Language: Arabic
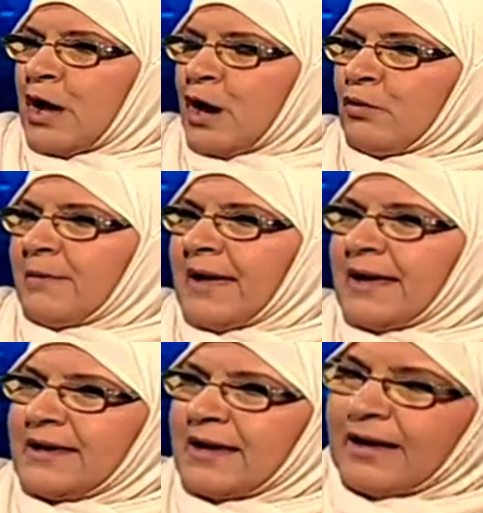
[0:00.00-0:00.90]
وما
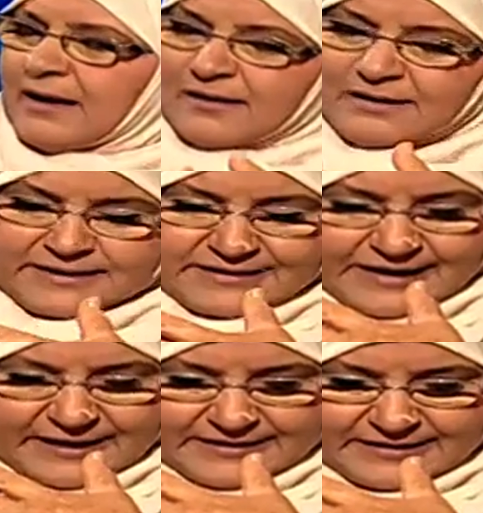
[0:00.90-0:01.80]
هي آه,
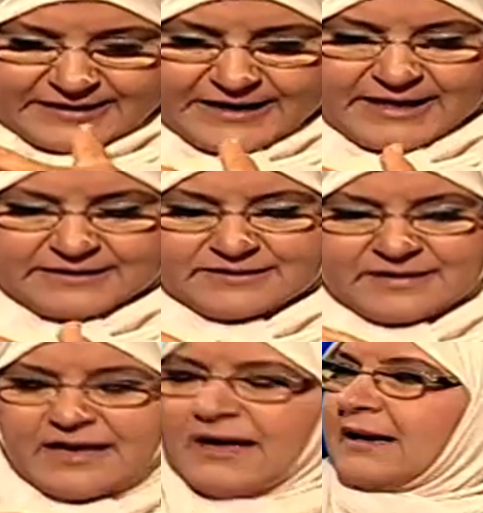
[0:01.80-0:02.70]
التحديات
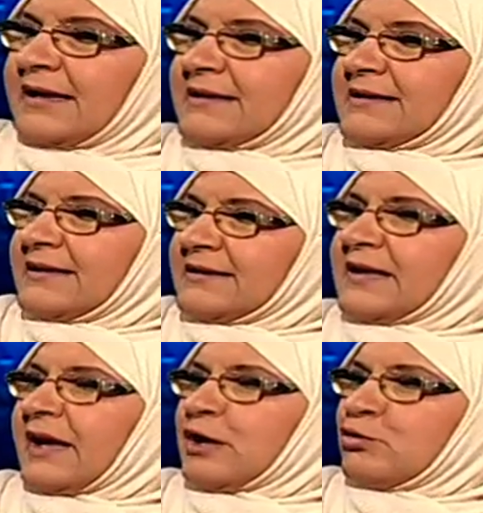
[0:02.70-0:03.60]
التي
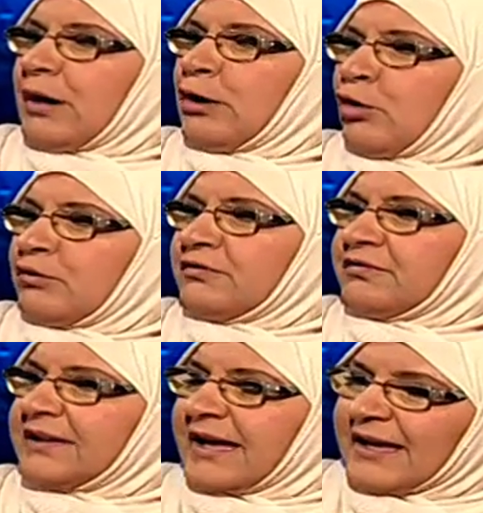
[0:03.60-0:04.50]
يتخذها العنف
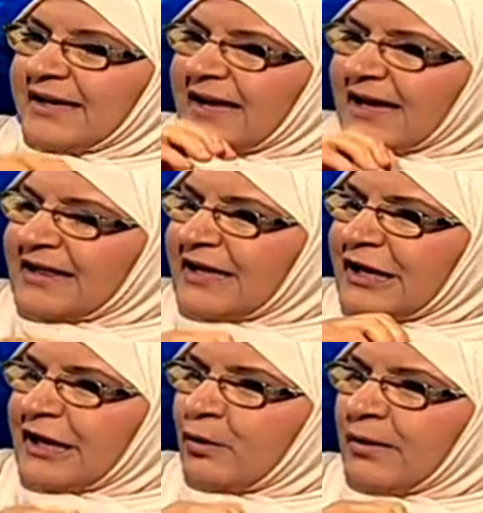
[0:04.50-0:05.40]
داخل هذه
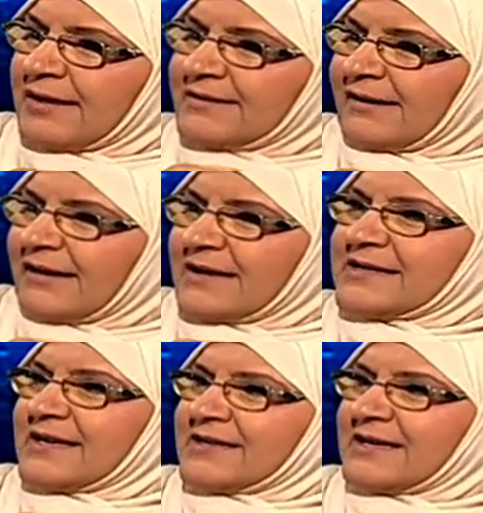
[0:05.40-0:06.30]
النواة
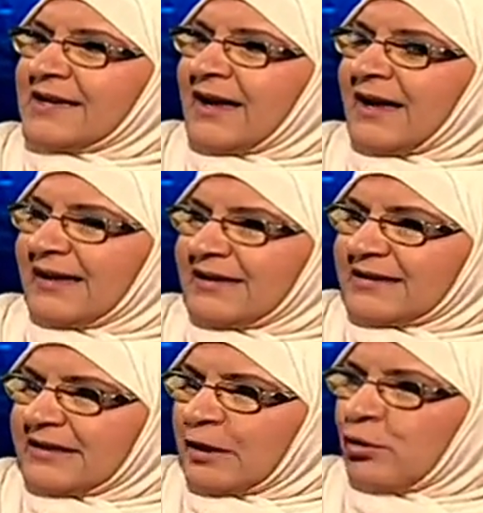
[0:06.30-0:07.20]
الأساسية
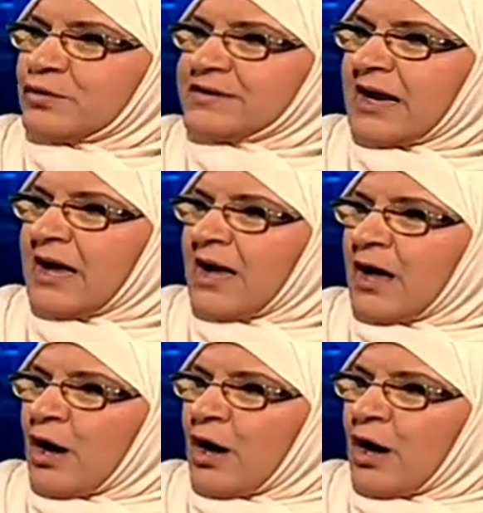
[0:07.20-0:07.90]
التي هي الأسرة